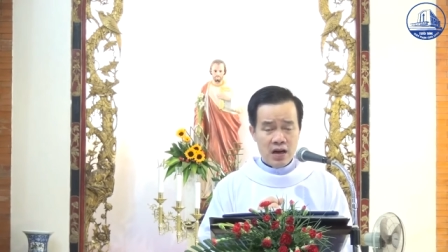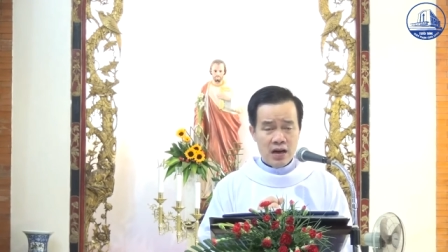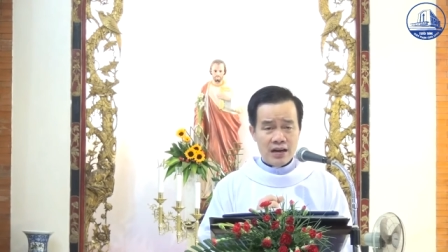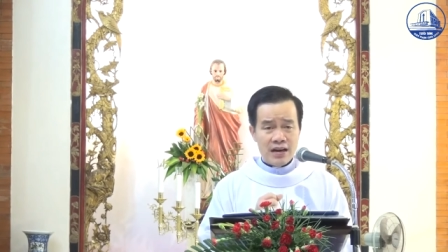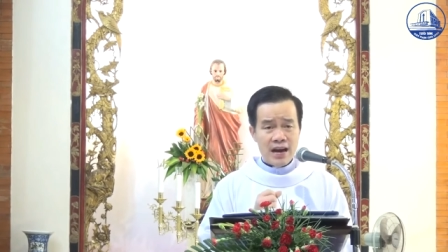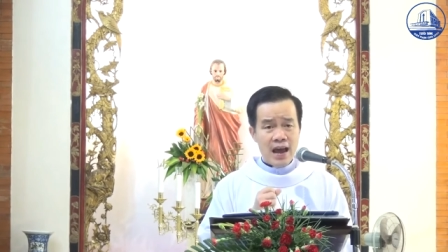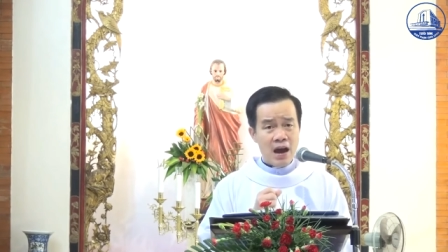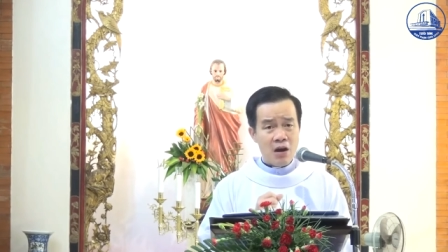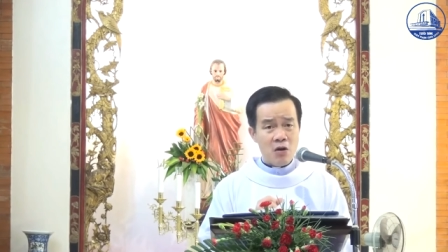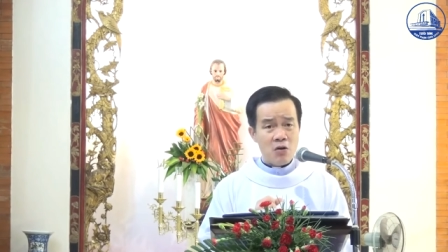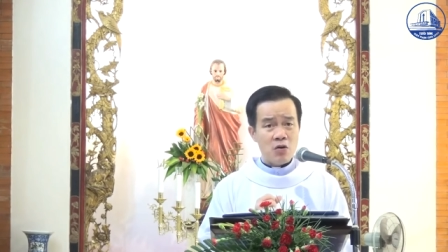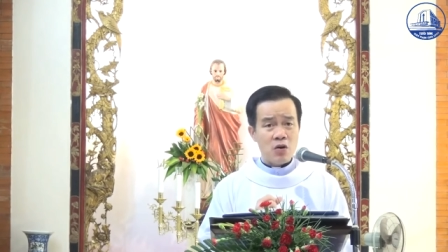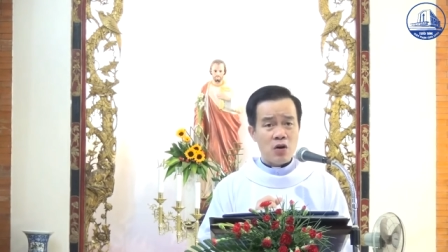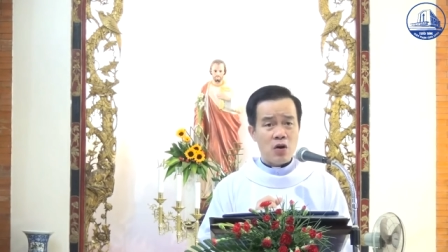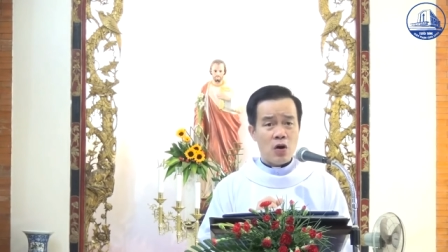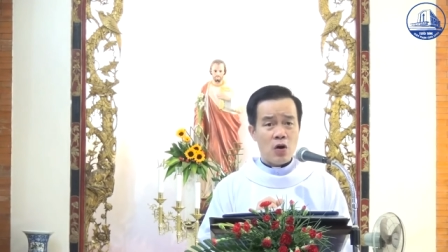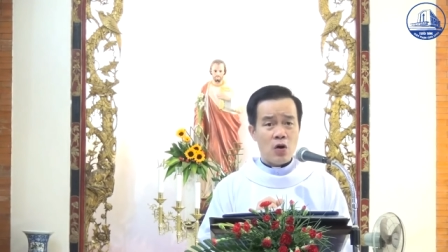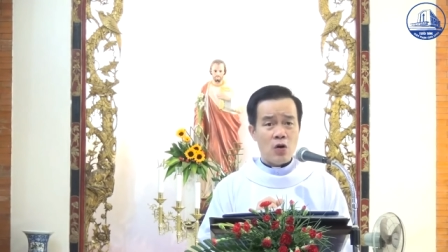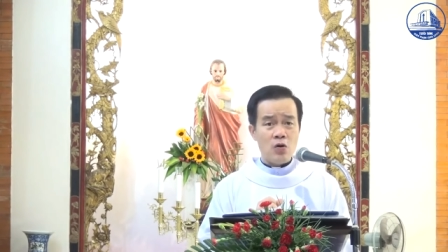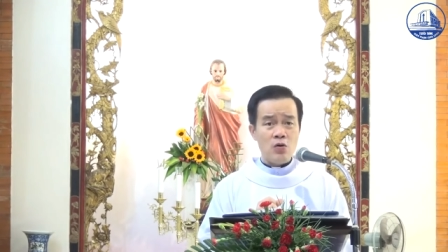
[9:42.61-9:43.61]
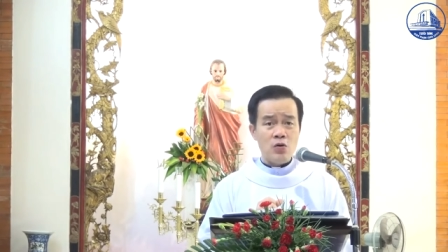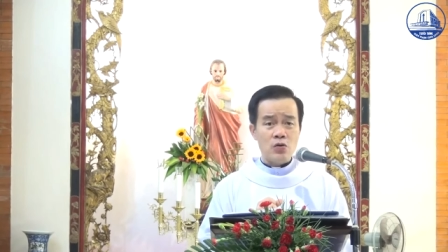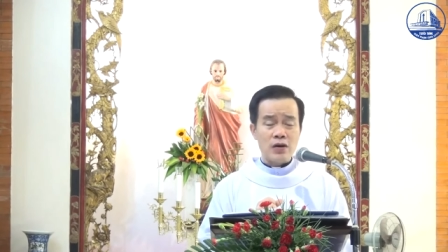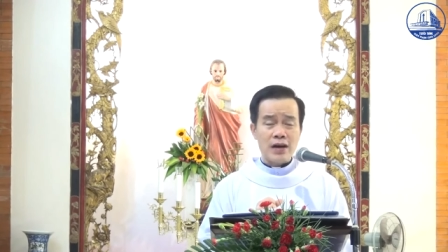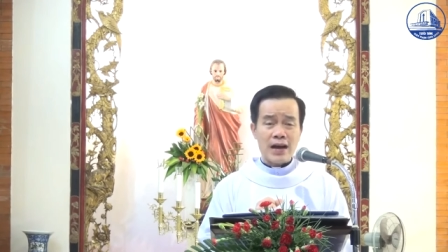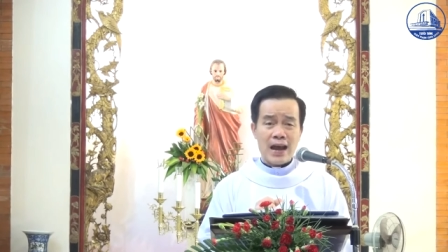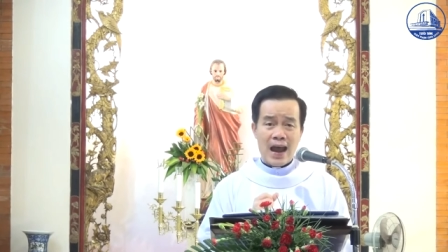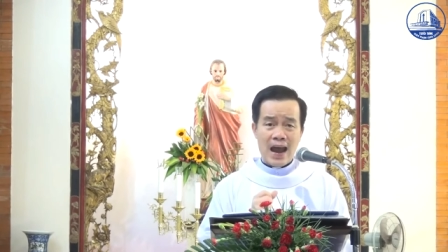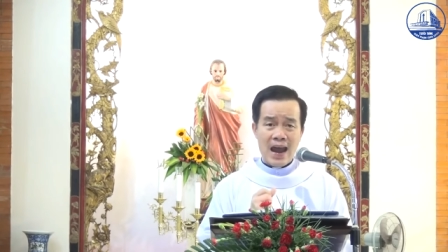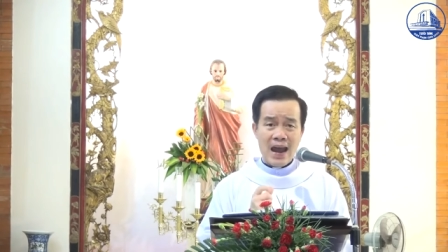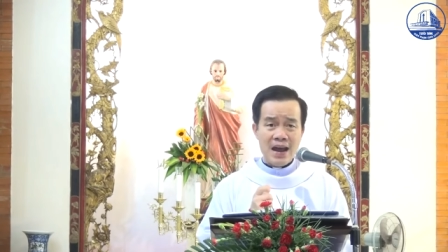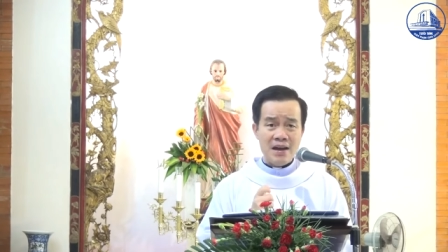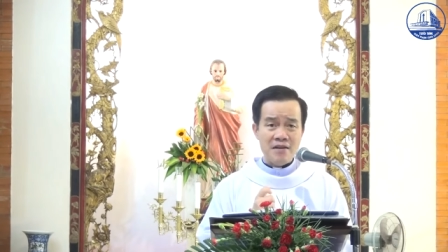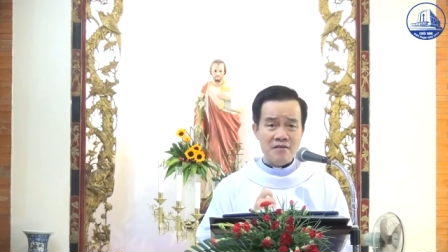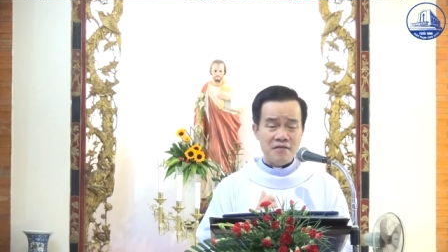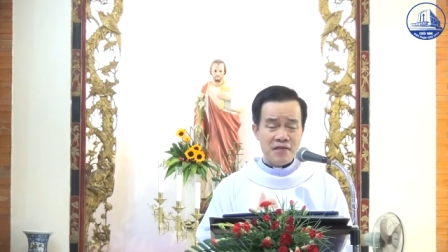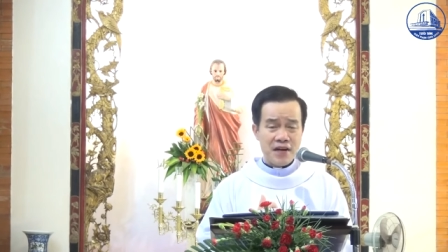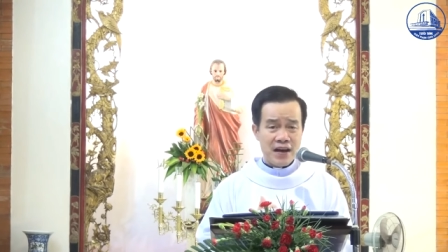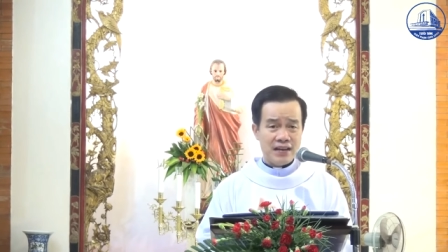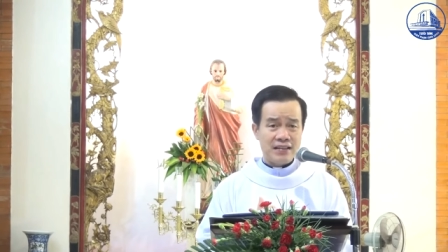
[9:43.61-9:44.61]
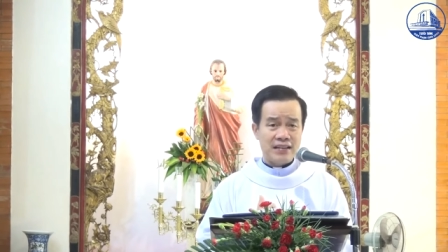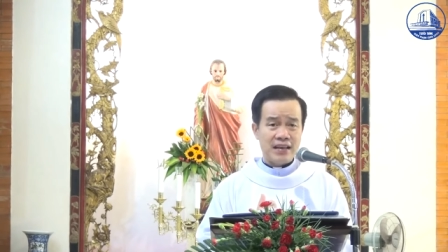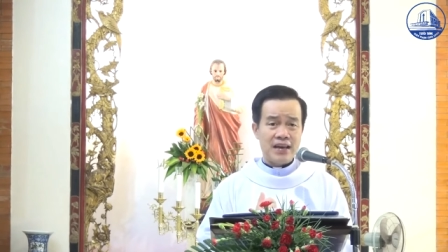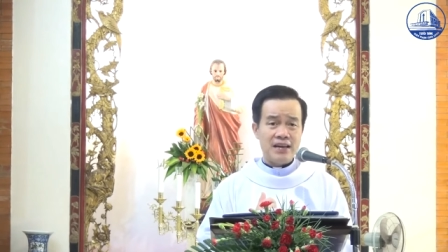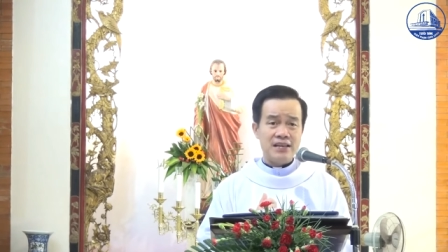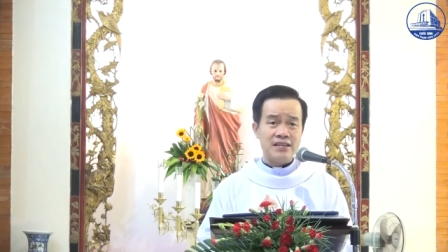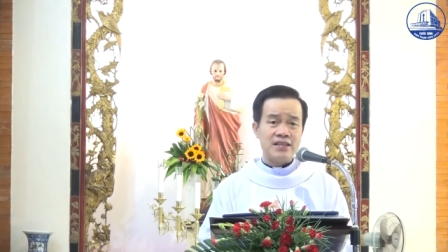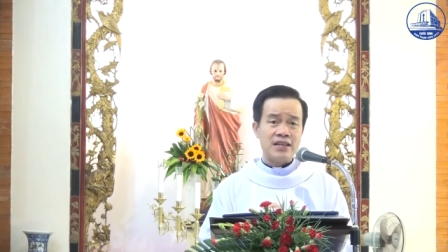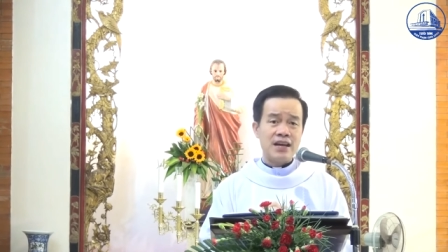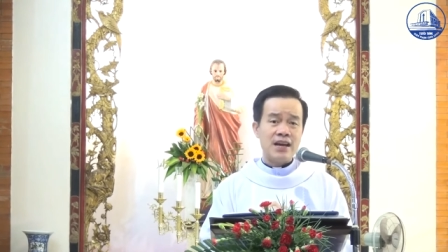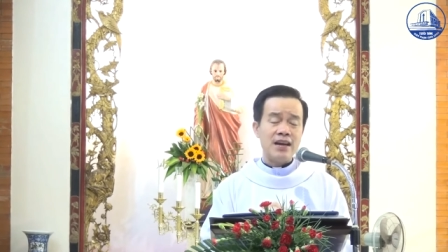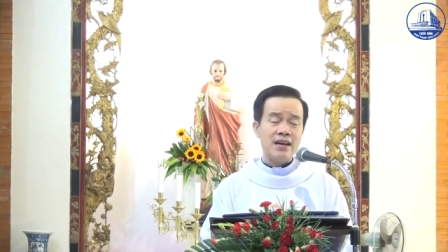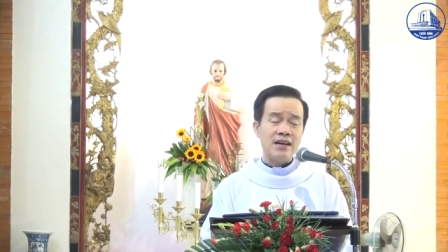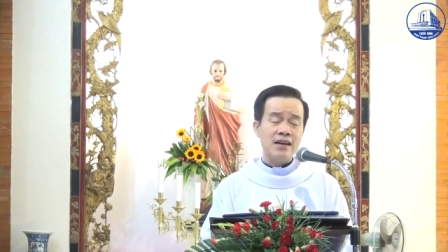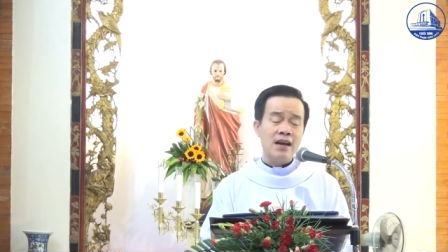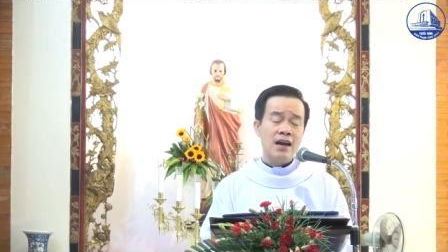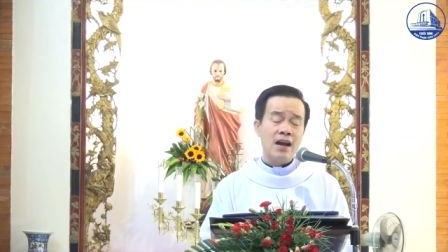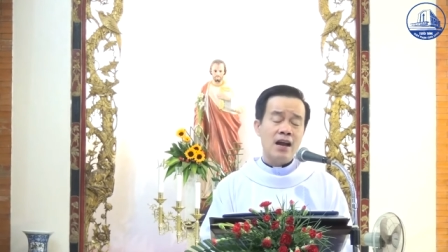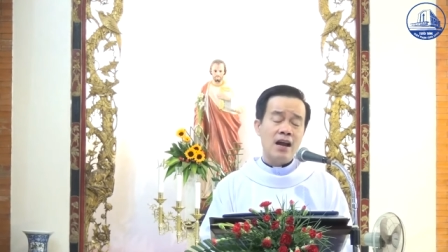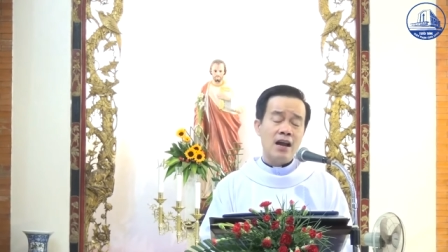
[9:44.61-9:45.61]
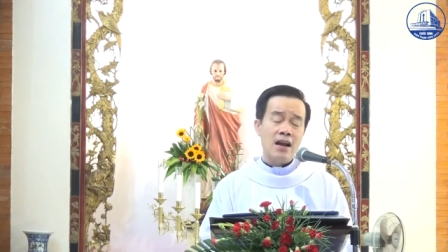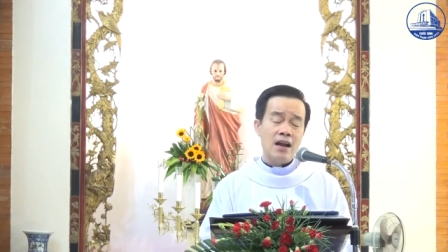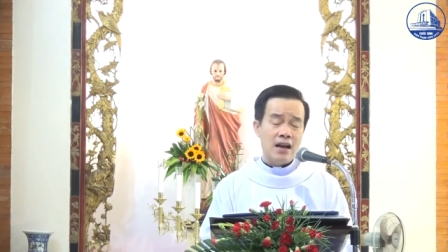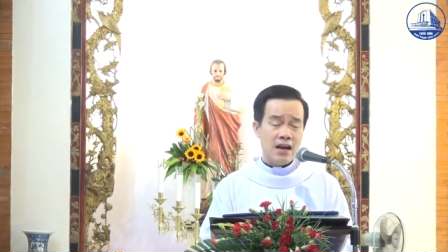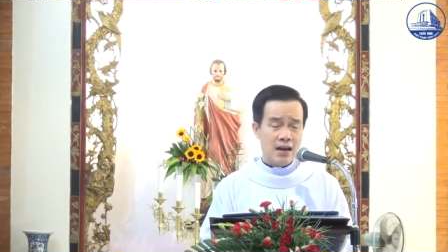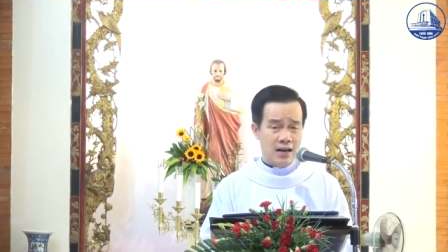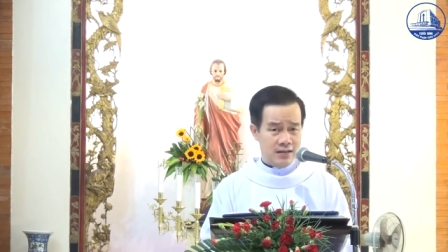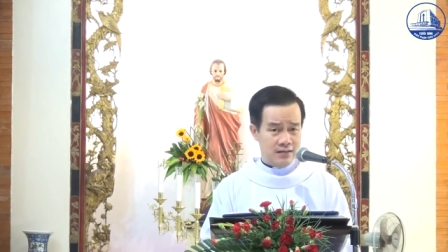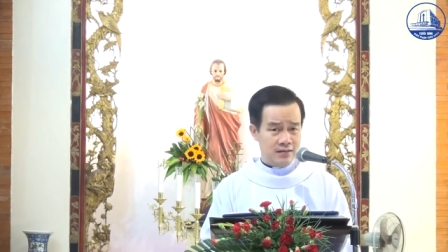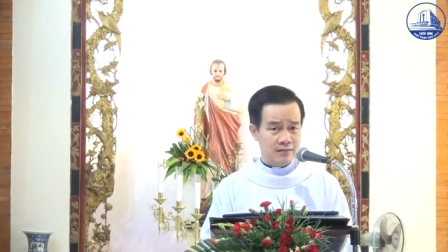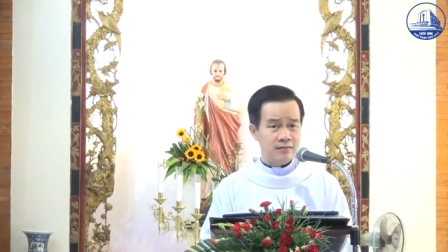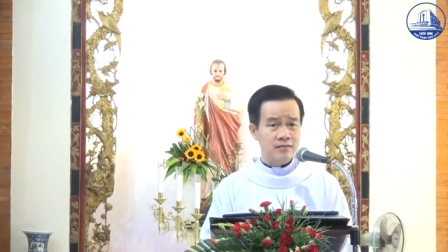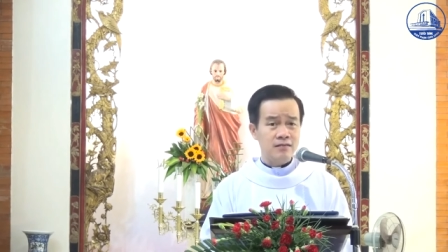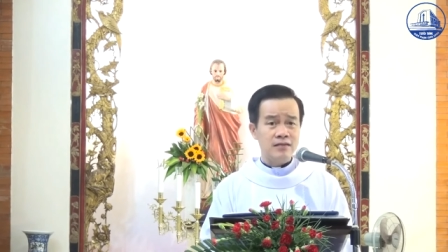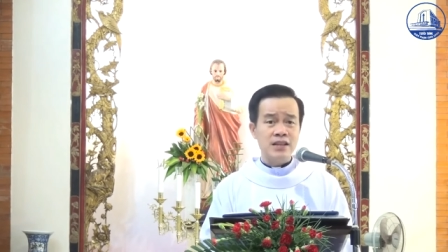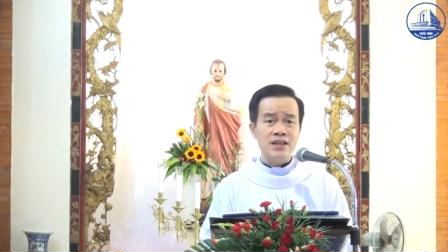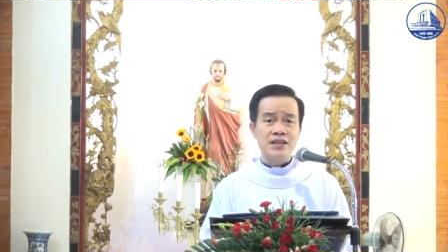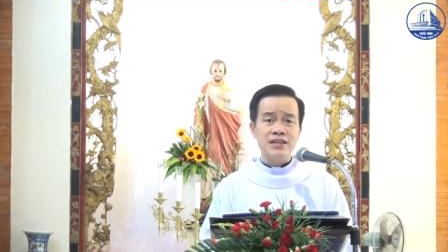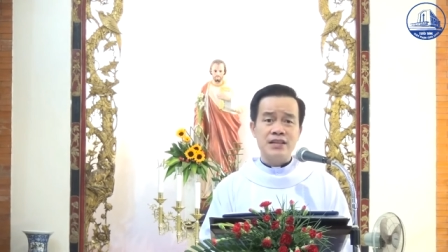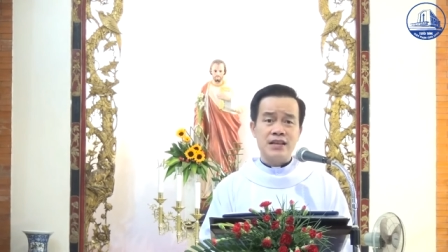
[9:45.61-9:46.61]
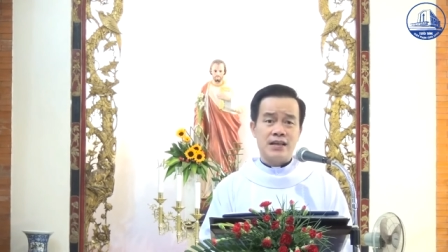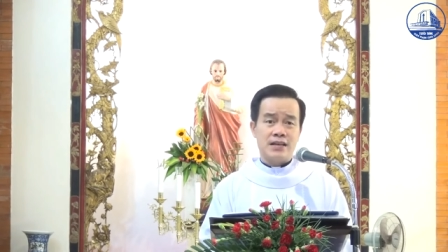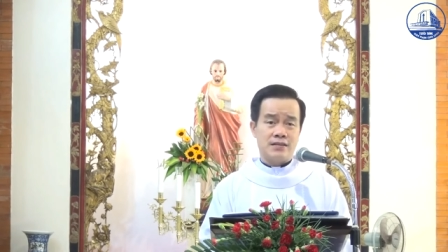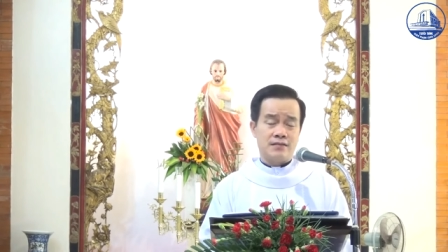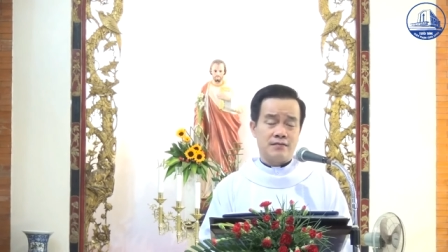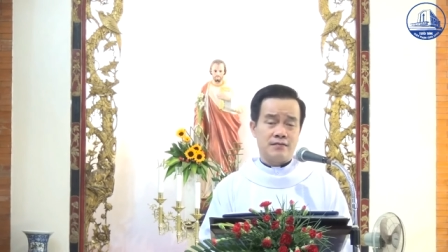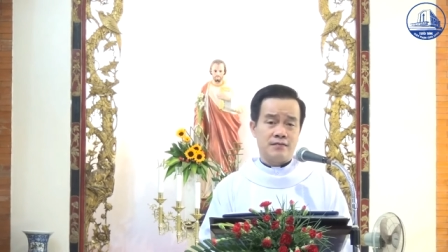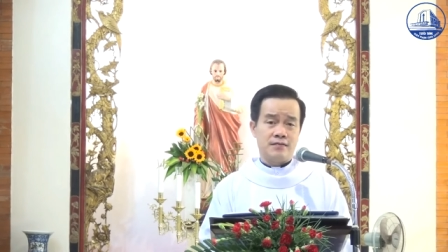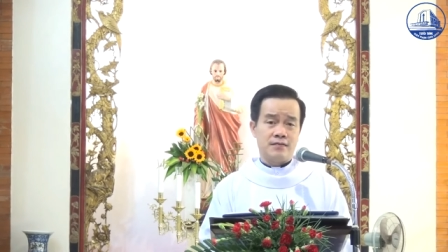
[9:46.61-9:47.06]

đau khổ cả về thể xác lẫn tinh thần